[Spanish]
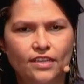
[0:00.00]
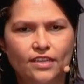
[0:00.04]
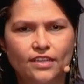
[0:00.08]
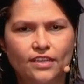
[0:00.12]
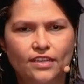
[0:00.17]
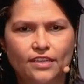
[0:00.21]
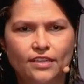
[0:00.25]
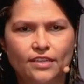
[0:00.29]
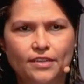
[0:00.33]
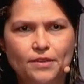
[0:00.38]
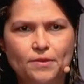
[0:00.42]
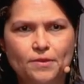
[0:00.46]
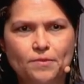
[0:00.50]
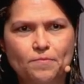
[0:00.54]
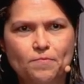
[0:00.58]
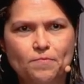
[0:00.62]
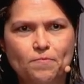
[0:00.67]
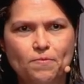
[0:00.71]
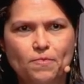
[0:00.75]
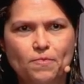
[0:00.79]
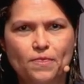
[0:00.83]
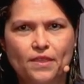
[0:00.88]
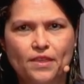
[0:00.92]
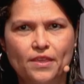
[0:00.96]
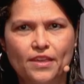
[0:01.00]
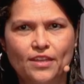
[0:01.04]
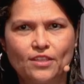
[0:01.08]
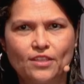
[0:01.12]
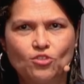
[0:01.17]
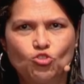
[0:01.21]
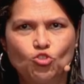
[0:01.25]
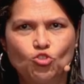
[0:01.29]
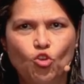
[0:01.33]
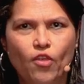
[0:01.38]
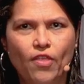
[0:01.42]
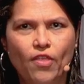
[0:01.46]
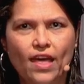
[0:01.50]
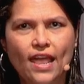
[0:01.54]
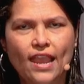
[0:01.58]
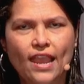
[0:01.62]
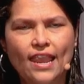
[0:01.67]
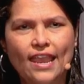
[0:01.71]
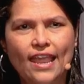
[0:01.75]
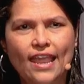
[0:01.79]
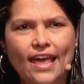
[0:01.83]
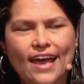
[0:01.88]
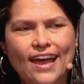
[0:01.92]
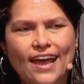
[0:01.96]
y toda
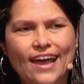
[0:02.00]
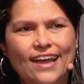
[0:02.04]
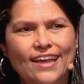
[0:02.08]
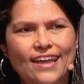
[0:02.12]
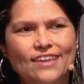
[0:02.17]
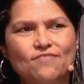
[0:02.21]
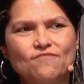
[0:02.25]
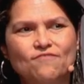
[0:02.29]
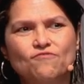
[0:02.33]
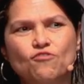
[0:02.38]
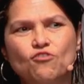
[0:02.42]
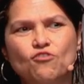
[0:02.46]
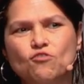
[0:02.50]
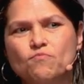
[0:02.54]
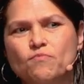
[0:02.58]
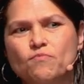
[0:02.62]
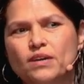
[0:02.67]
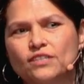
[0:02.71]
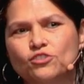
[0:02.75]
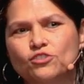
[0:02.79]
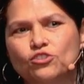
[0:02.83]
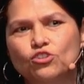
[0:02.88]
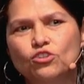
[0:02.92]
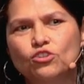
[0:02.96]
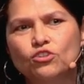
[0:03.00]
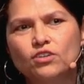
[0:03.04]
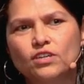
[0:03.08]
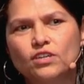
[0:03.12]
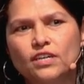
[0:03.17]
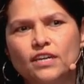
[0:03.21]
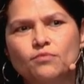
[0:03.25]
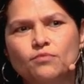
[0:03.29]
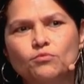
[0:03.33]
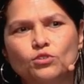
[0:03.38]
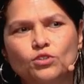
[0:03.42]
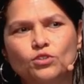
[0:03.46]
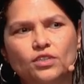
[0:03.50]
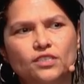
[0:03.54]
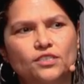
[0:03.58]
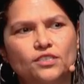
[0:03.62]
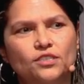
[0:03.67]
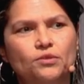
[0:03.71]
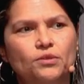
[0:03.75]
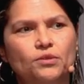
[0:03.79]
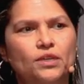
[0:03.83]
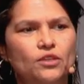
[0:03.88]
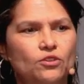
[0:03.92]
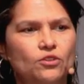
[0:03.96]
la información que hemos
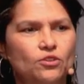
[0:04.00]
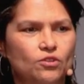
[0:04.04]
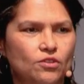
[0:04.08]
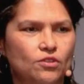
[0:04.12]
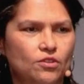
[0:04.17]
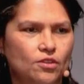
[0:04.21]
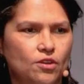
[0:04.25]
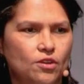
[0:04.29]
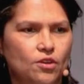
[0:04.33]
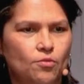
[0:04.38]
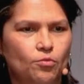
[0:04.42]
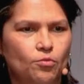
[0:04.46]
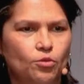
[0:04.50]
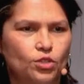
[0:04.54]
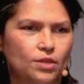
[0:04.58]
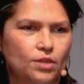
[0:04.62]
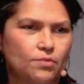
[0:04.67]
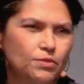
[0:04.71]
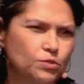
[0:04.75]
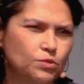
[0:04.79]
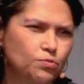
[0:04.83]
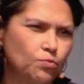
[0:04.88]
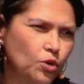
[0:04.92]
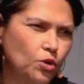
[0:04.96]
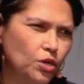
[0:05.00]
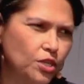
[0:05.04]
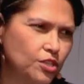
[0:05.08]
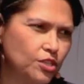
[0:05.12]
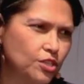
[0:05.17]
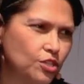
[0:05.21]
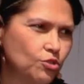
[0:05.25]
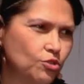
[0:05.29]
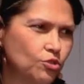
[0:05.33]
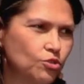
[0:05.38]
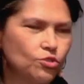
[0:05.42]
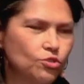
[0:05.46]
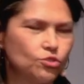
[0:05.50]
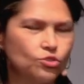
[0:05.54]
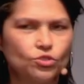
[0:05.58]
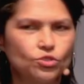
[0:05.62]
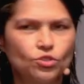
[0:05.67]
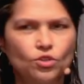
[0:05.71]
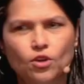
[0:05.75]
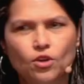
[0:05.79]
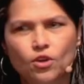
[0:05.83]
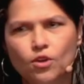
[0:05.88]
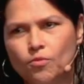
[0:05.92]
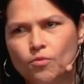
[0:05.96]
recibido por temas
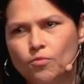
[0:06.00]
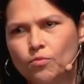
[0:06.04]
políticos,